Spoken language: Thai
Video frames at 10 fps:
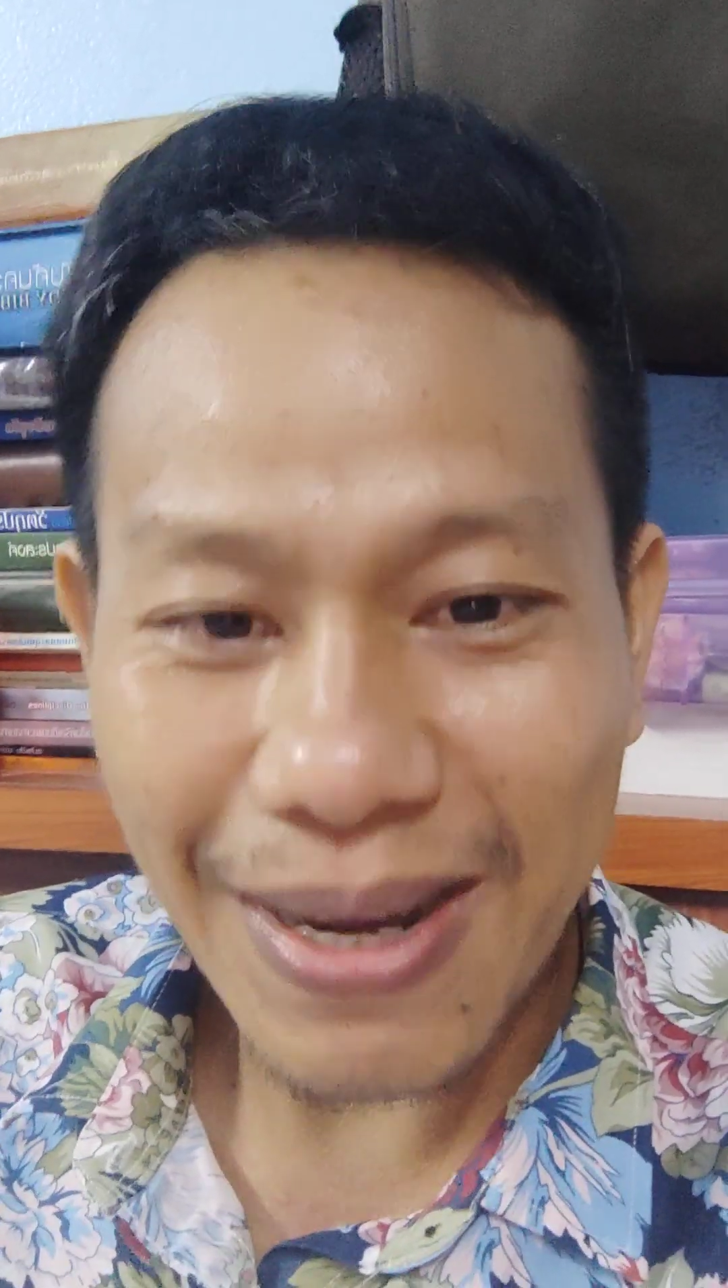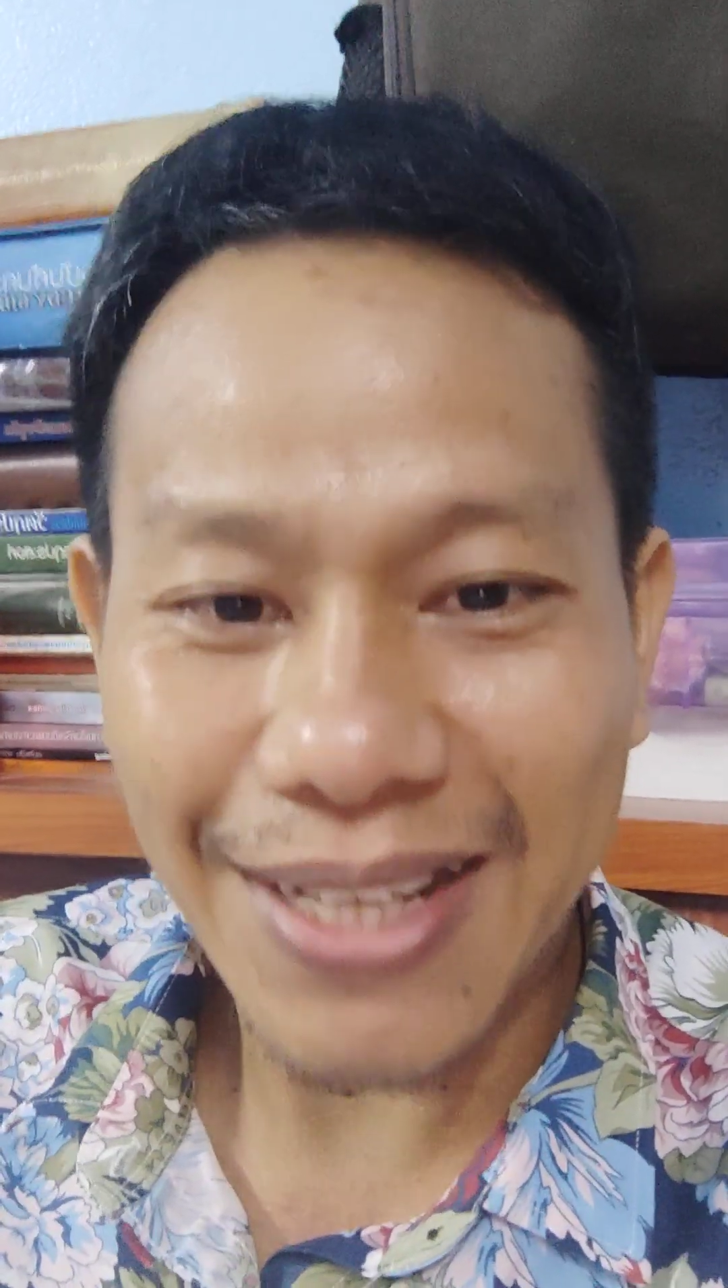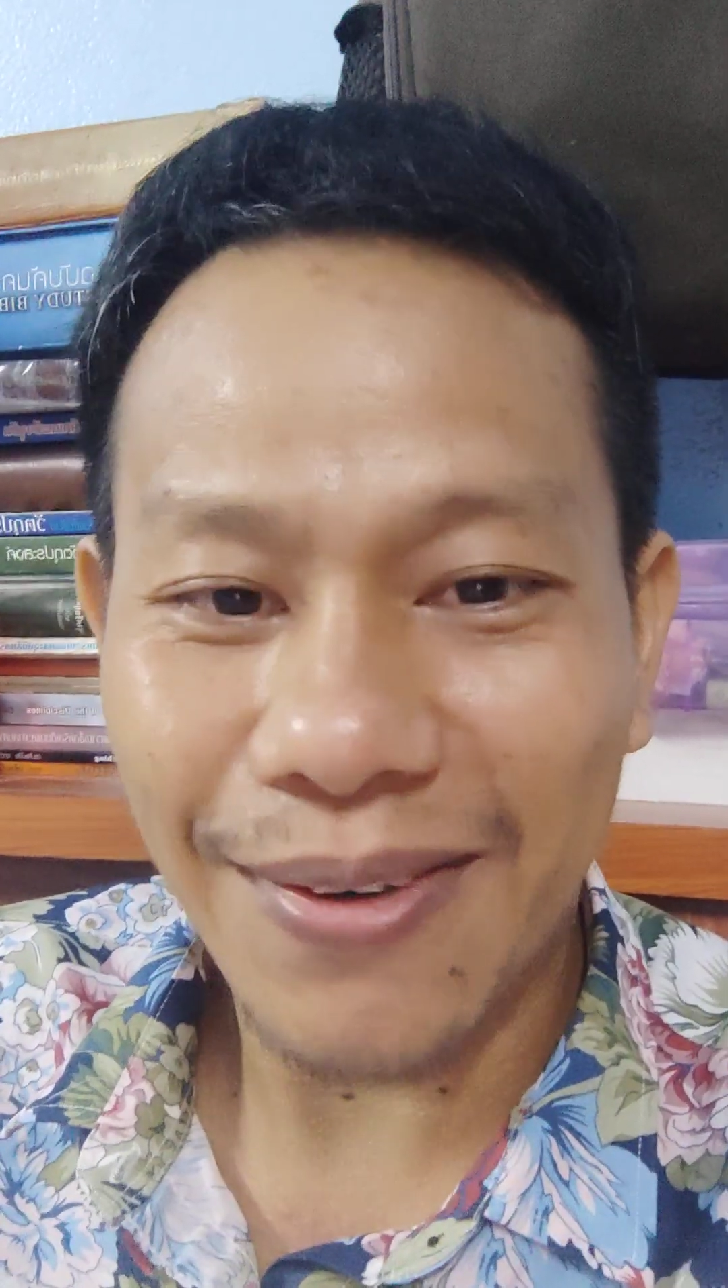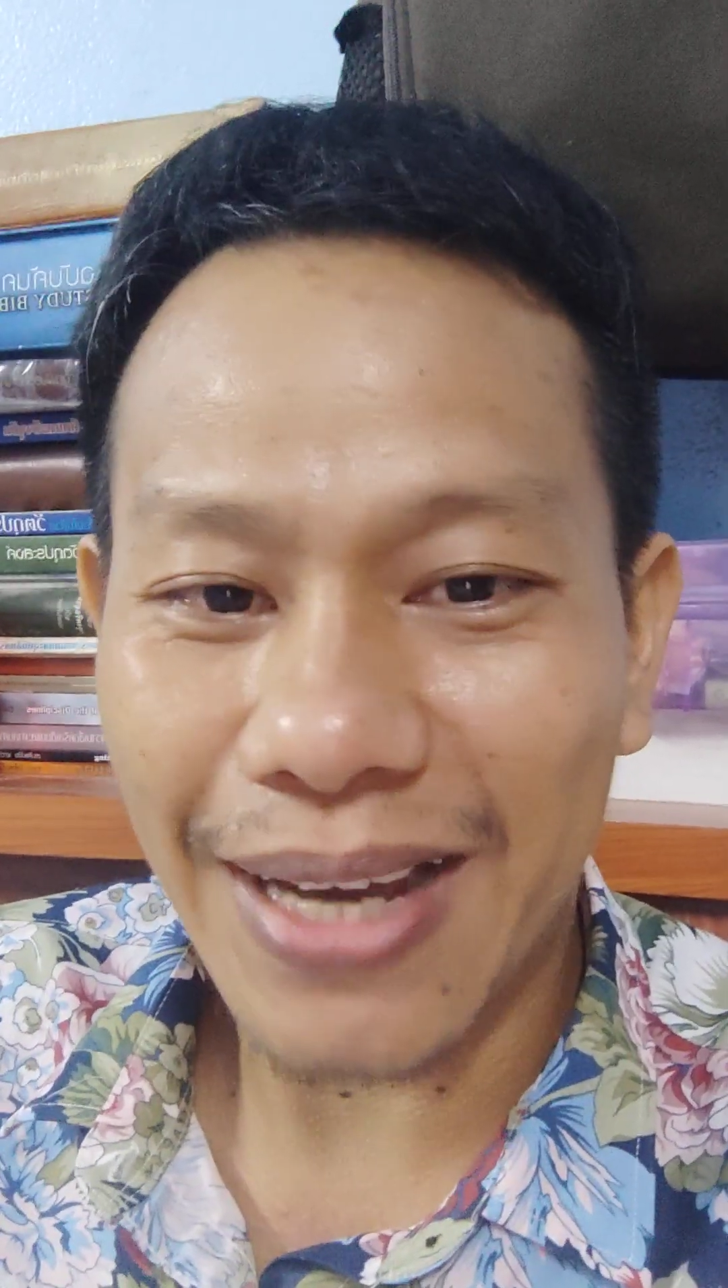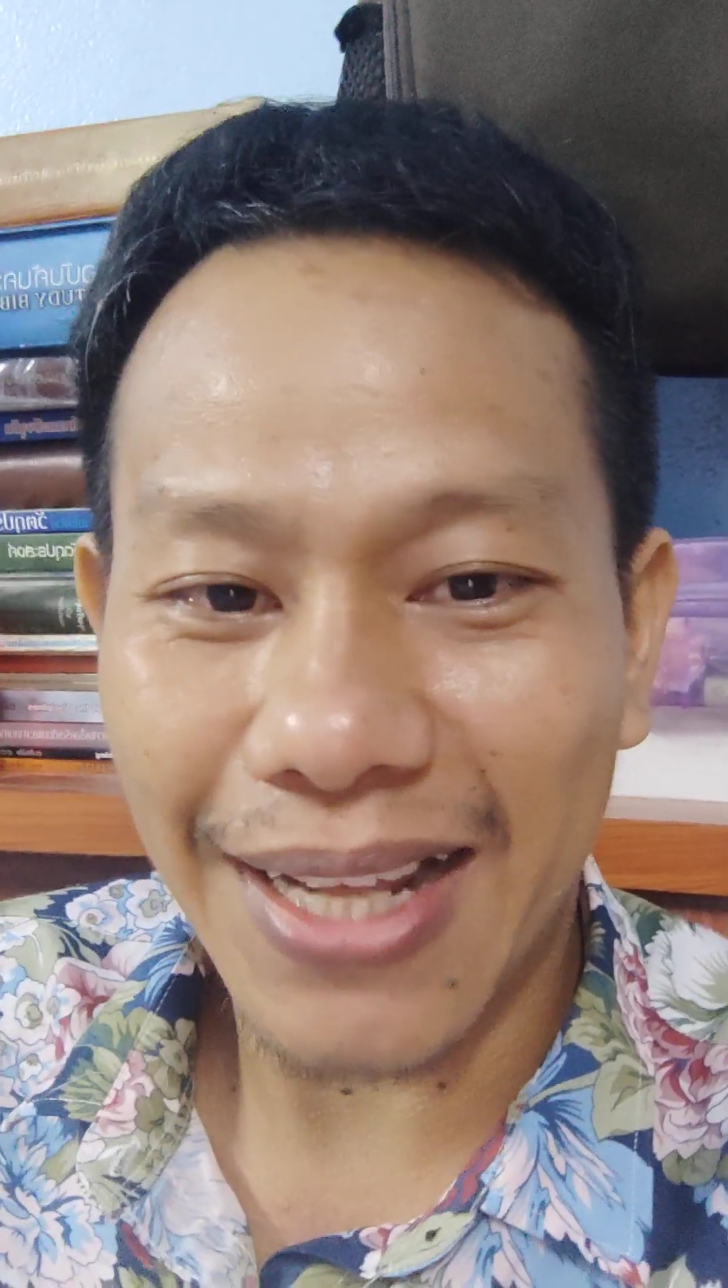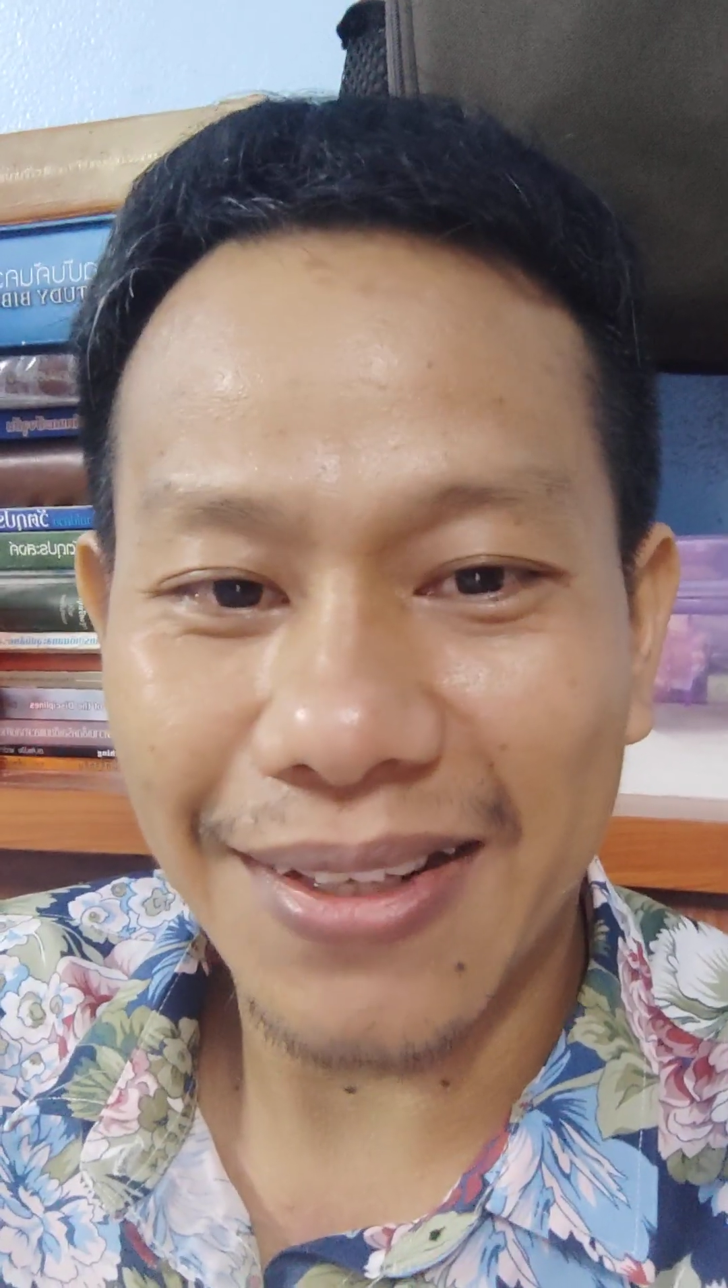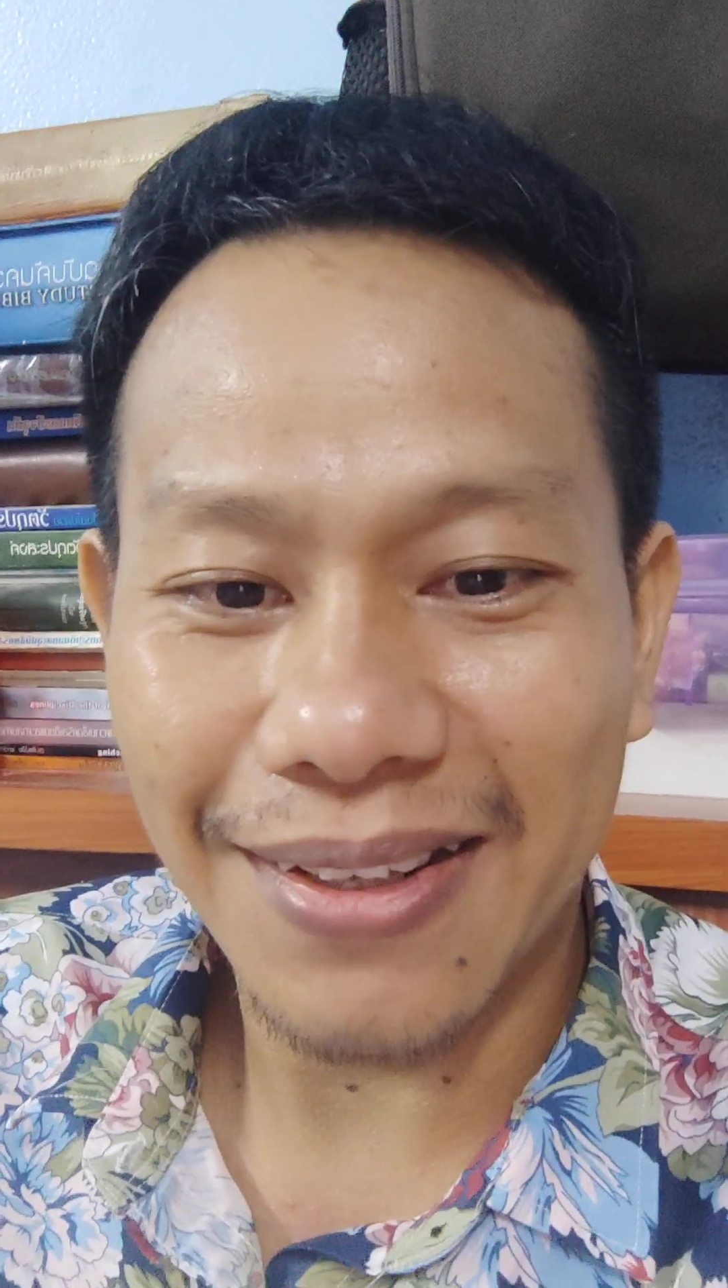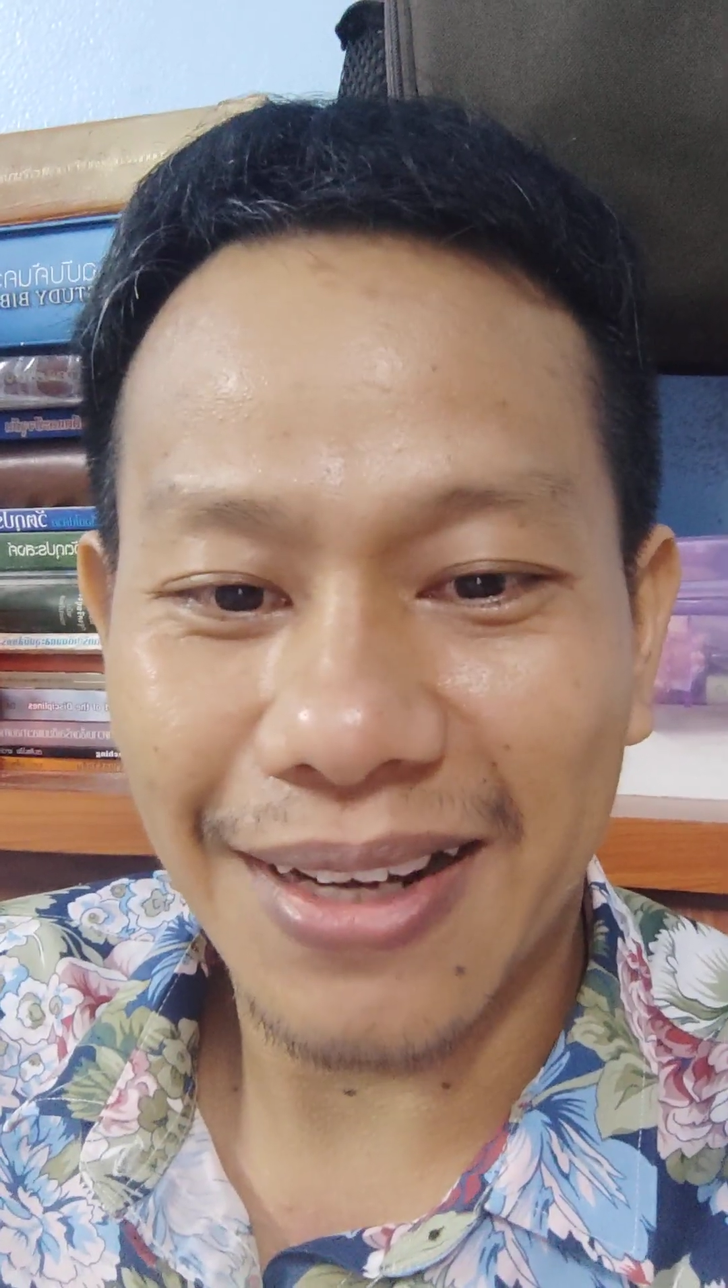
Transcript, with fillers: สมัยเดียวกัน